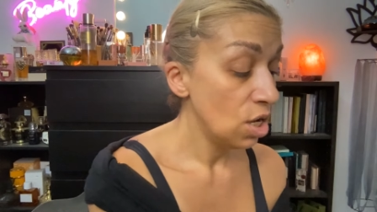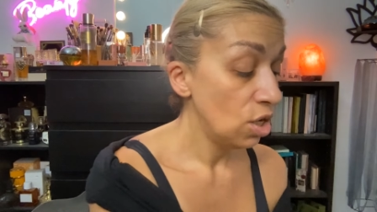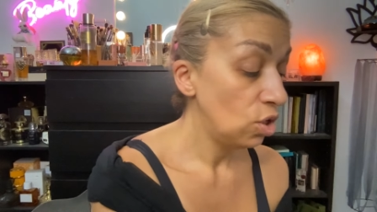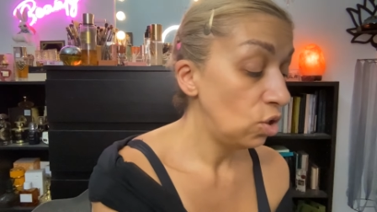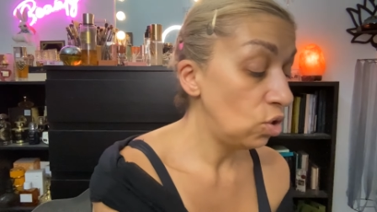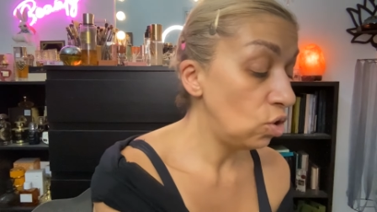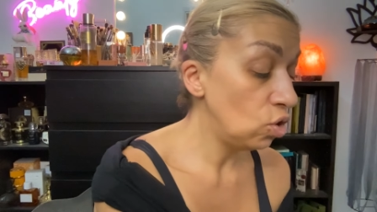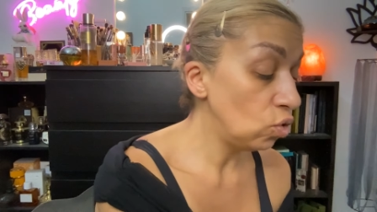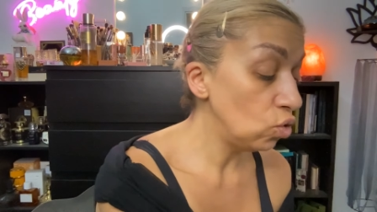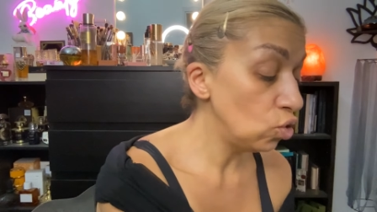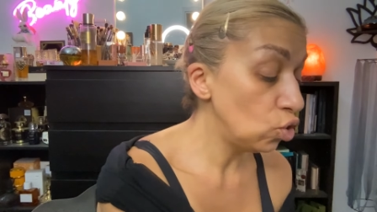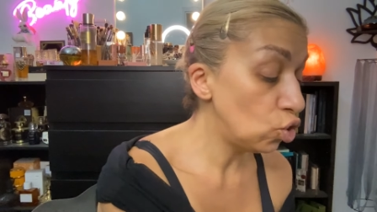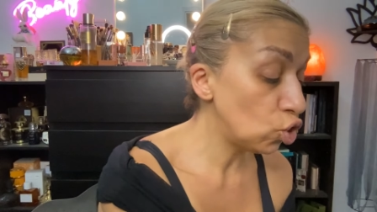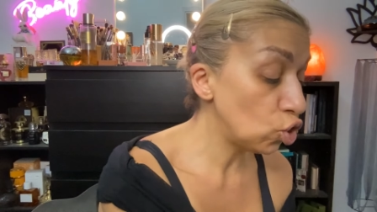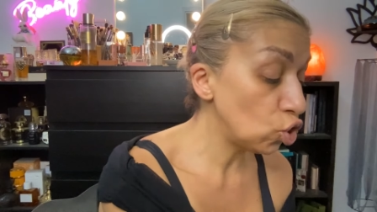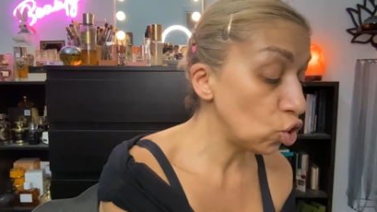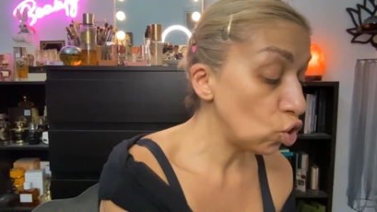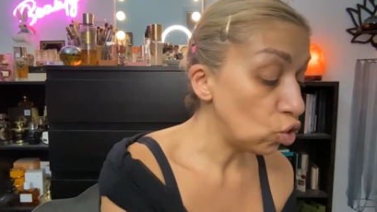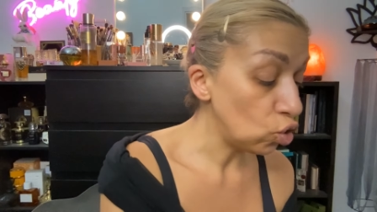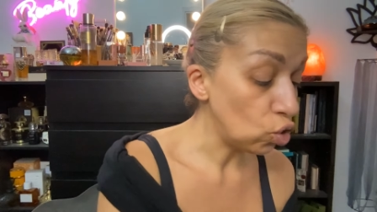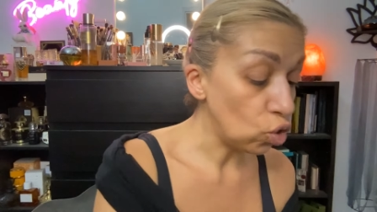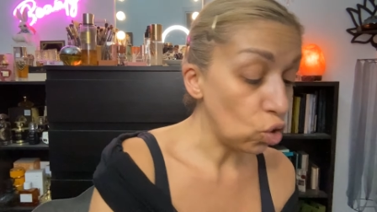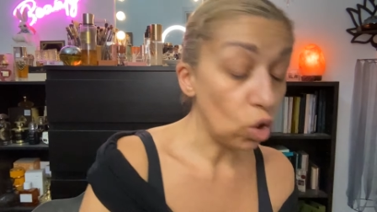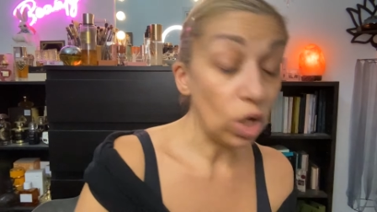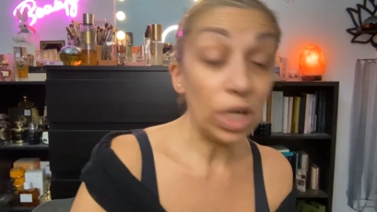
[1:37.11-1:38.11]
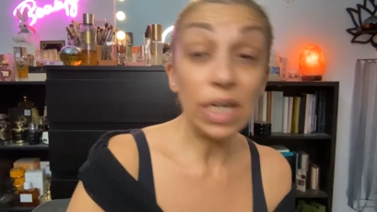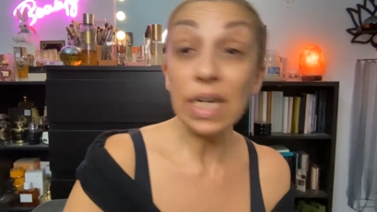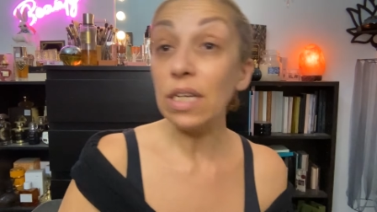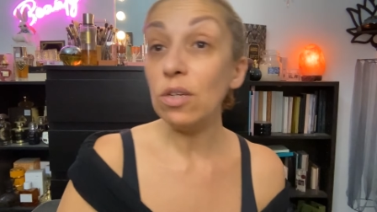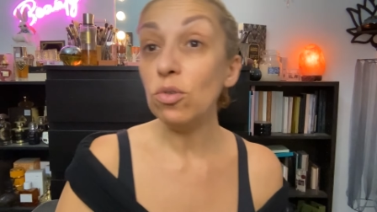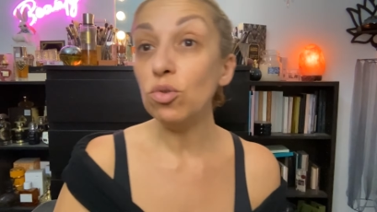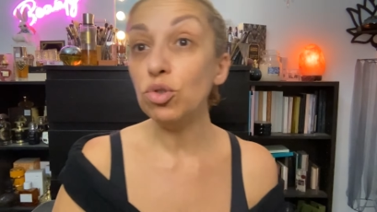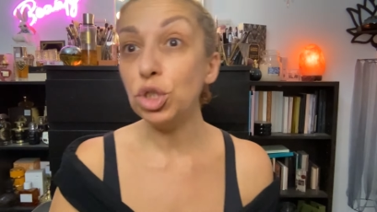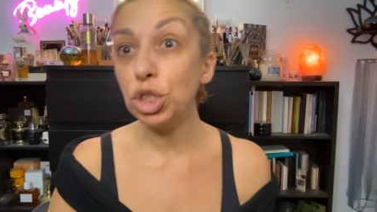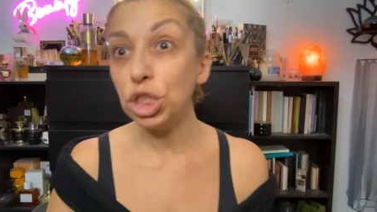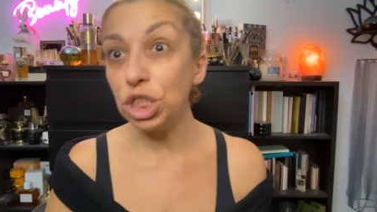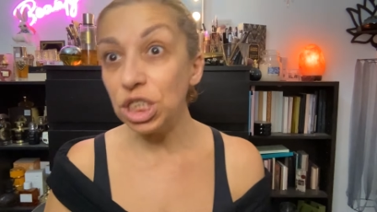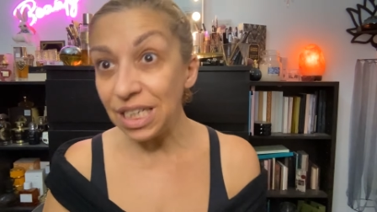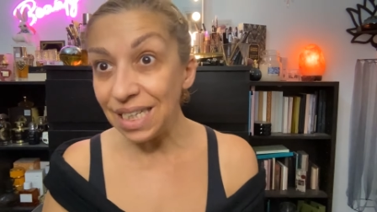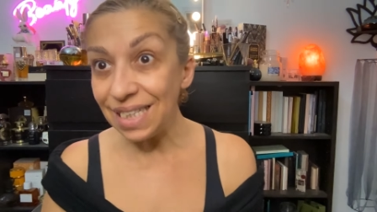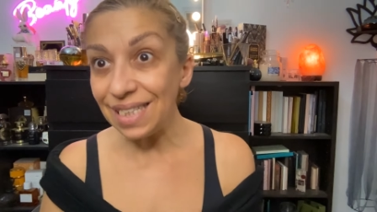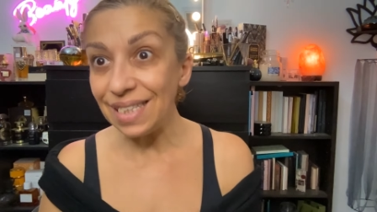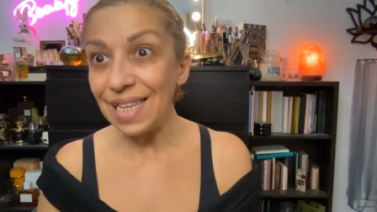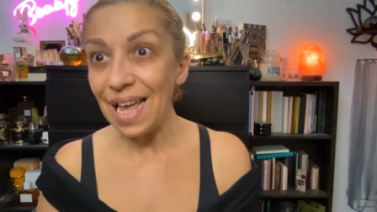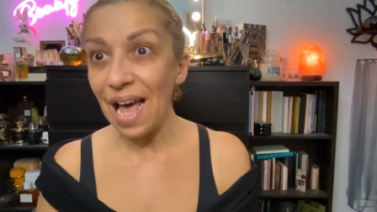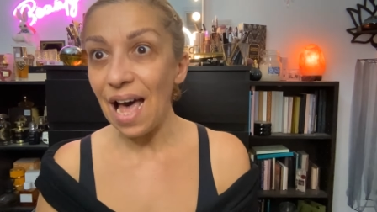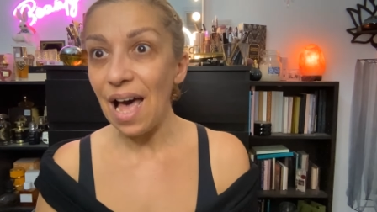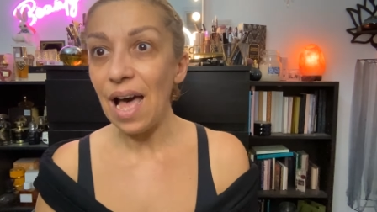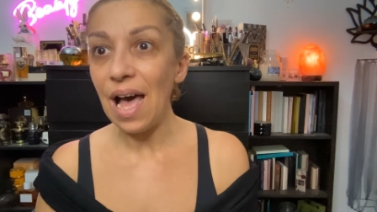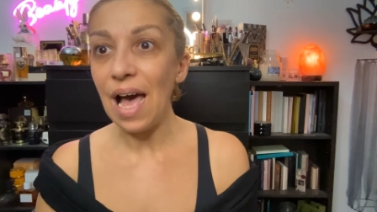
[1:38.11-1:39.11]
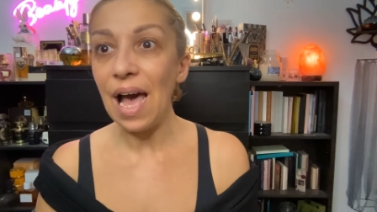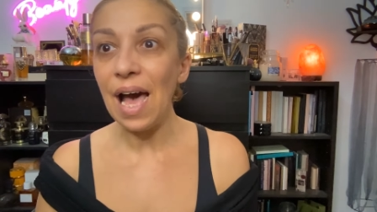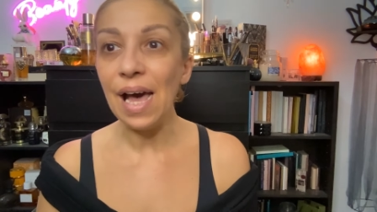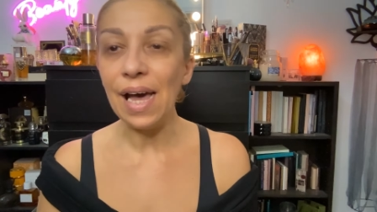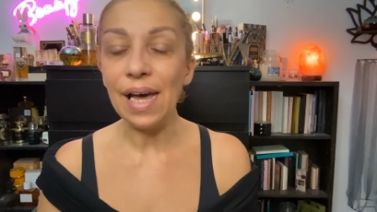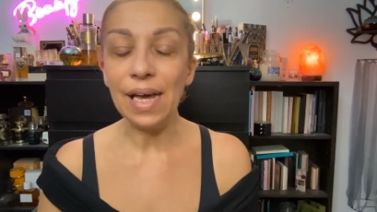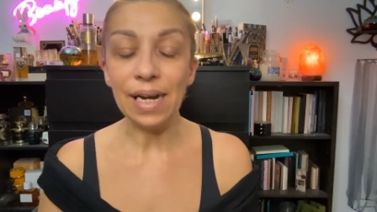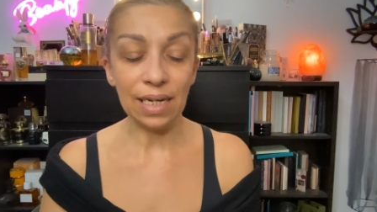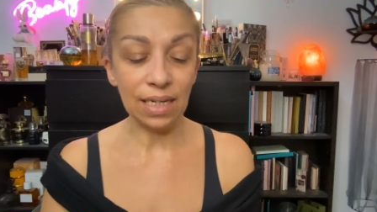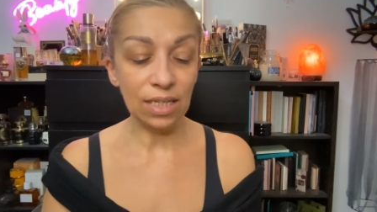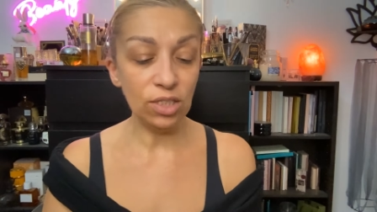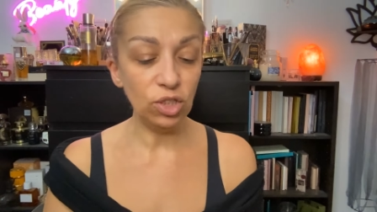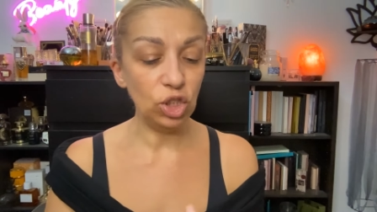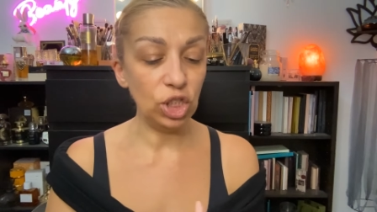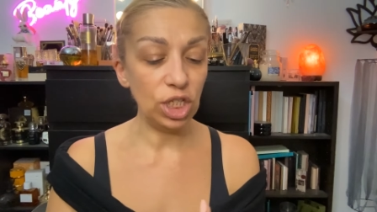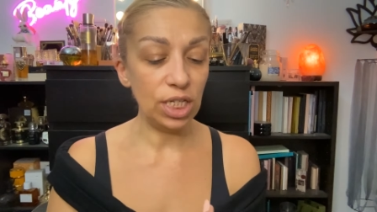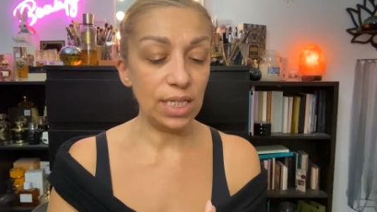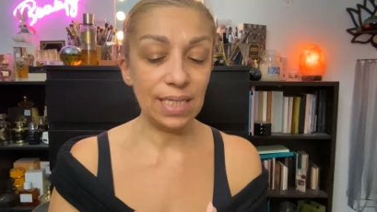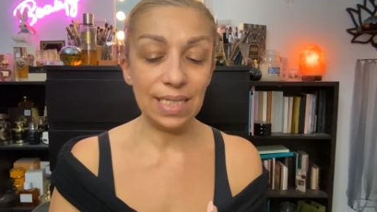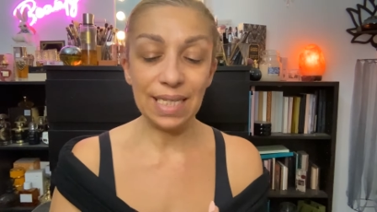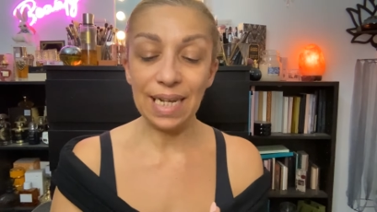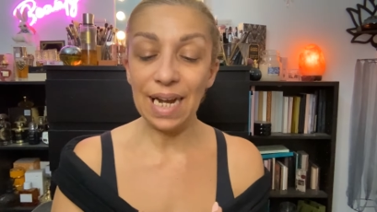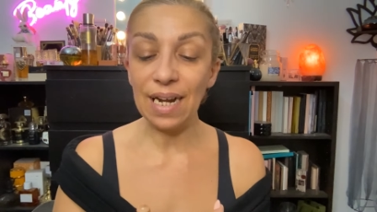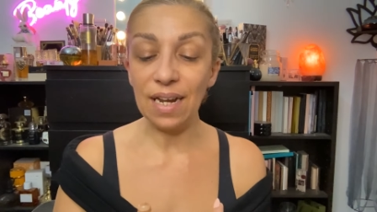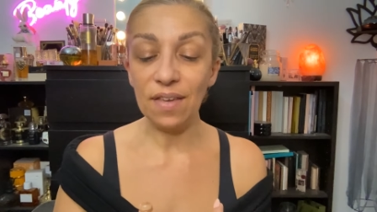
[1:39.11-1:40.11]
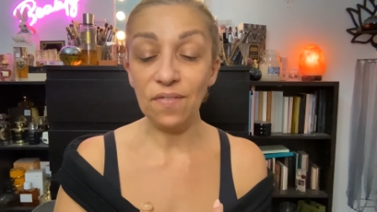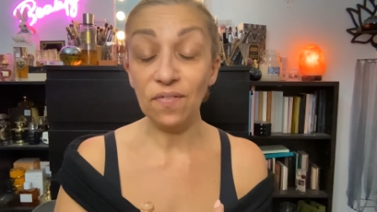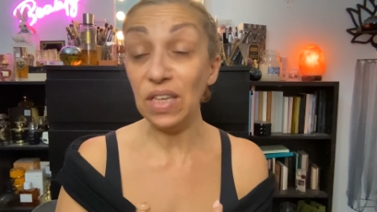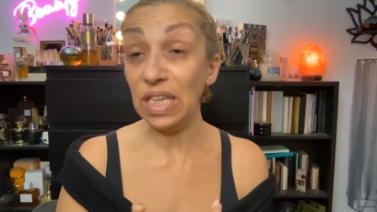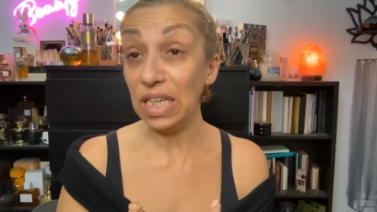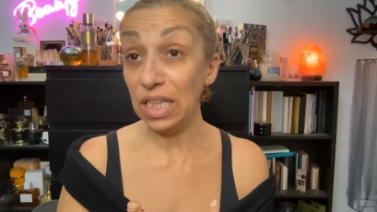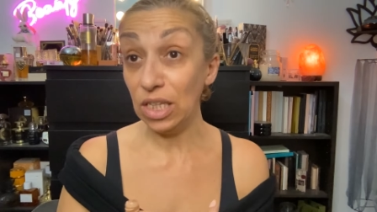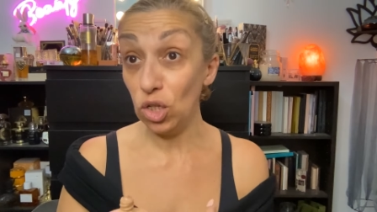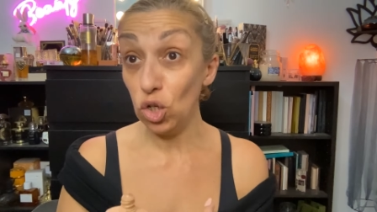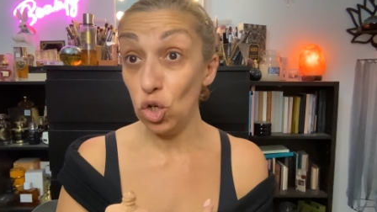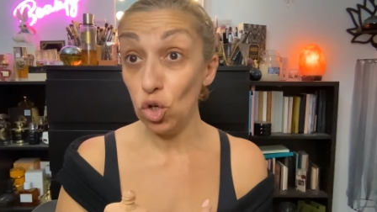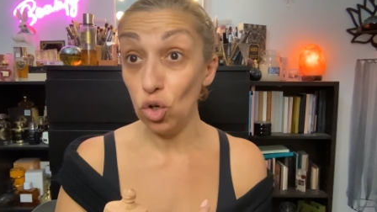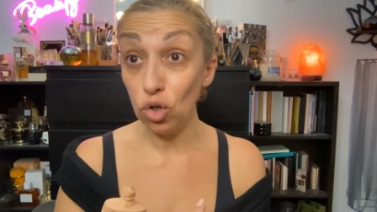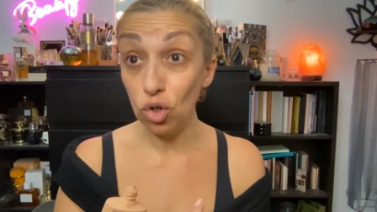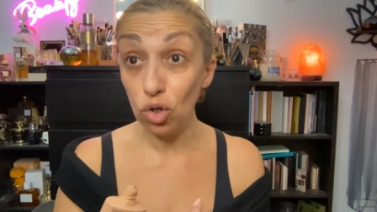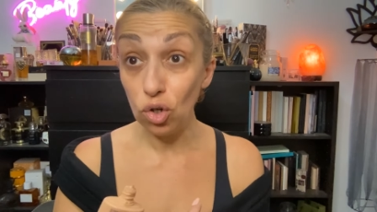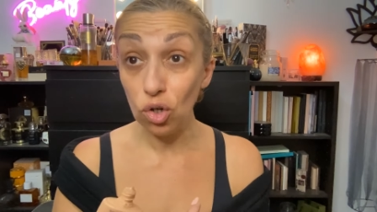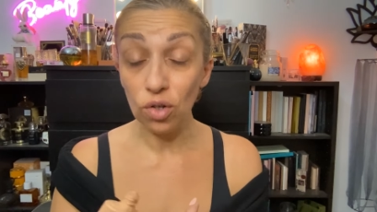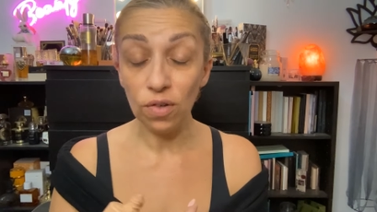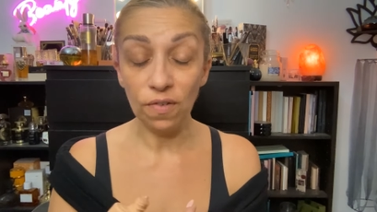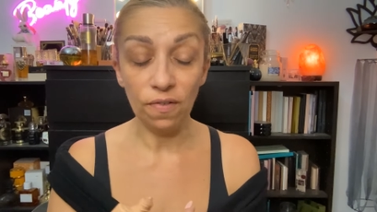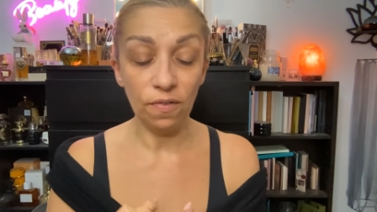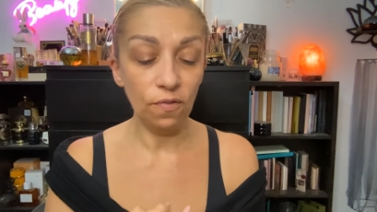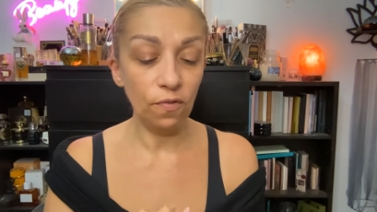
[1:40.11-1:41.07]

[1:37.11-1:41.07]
non sono riuscita a registrare video